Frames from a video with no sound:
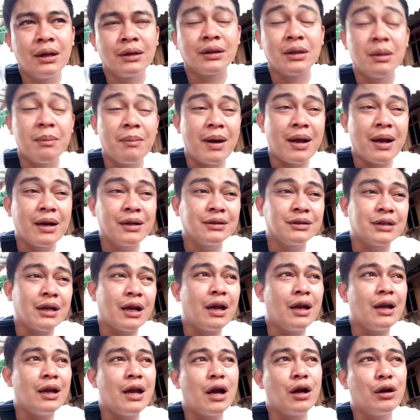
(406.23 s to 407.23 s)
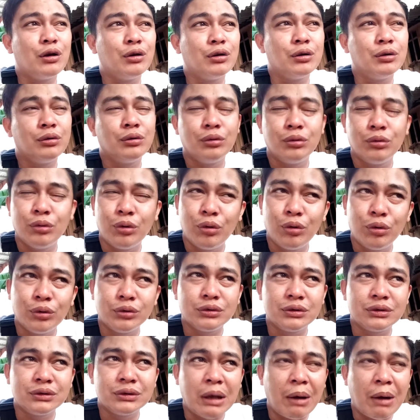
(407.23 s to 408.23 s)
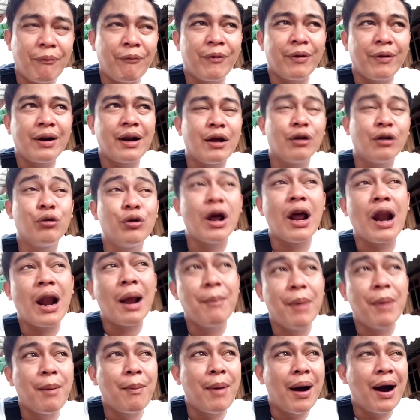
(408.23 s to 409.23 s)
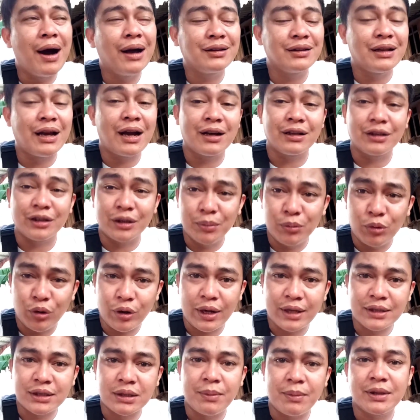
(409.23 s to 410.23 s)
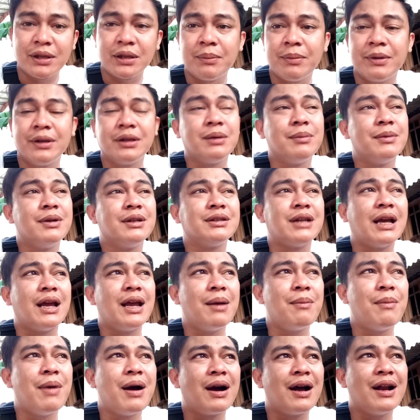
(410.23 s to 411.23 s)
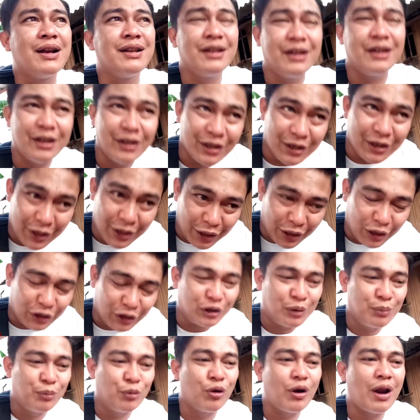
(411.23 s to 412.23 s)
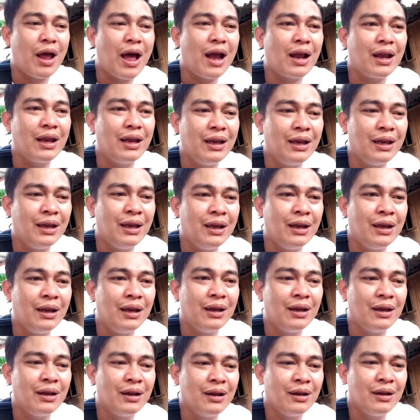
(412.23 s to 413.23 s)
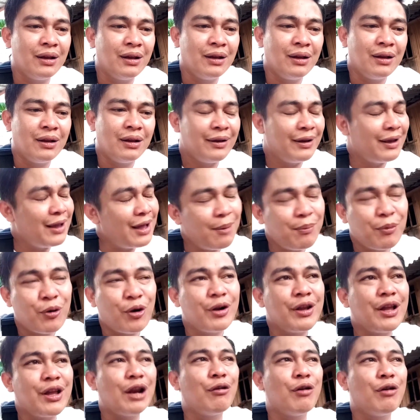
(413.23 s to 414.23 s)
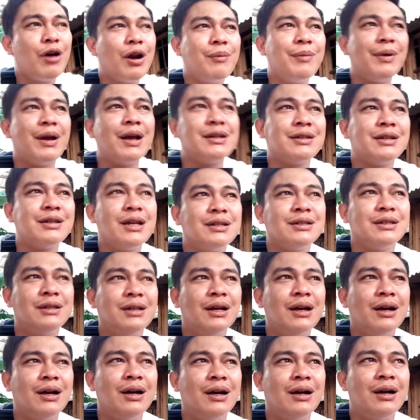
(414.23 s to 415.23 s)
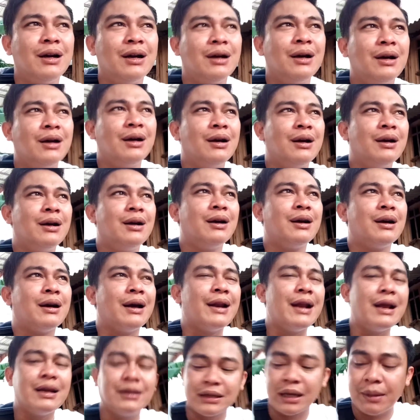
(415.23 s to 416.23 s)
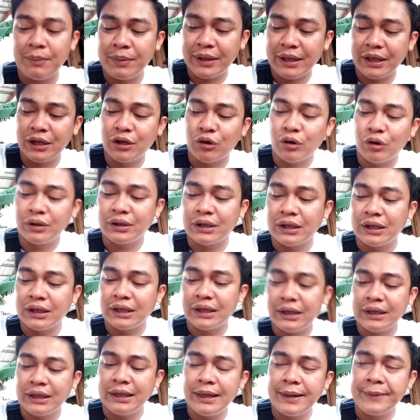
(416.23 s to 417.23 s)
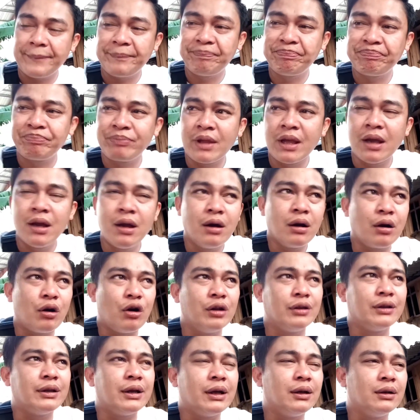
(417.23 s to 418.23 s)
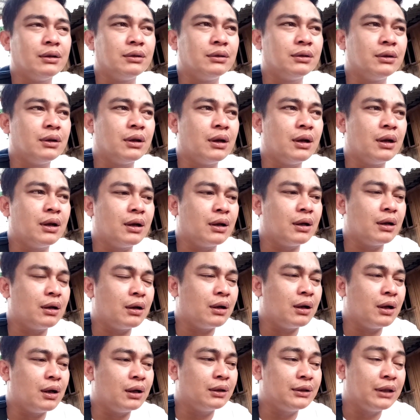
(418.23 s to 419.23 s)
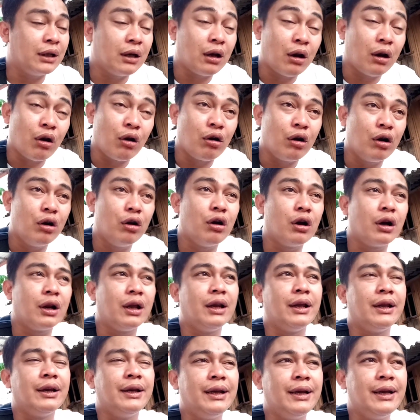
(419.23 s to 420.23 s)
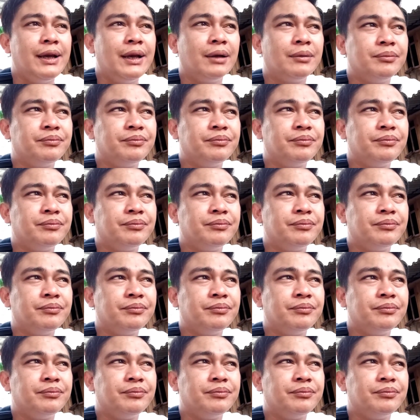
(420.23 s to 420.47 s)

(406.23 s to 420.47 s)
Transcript: teman saya yang dulu gak pernah udah lama banget gak ketemu ya sama teman-teman saya bahkan jadi ketemu lagi ya pokoknya luar biasa sih uh, karena saya bikin konten ini konten uh, channel logo Doril ini